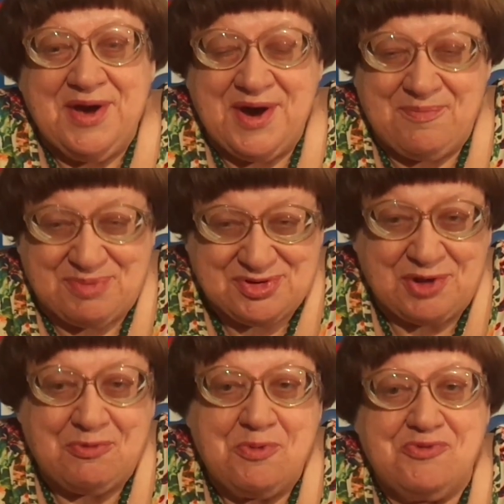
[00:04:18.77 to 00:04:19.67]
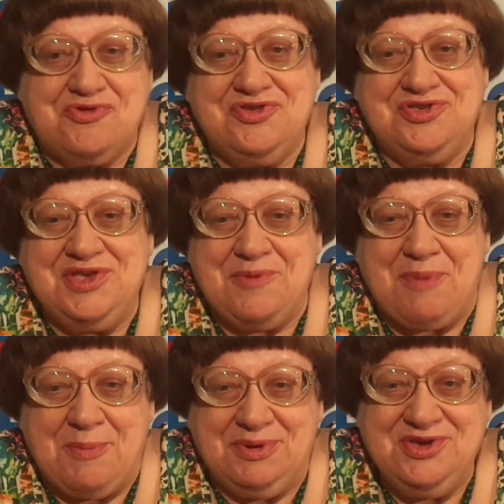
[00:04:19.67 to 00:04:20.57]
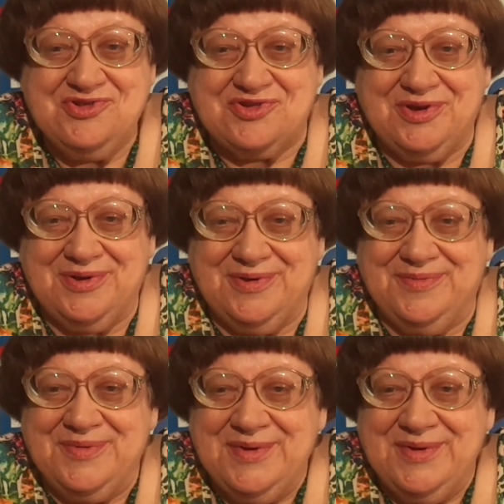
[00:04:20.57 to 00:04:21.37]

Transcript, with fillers: э, познакомившись с ней поближе,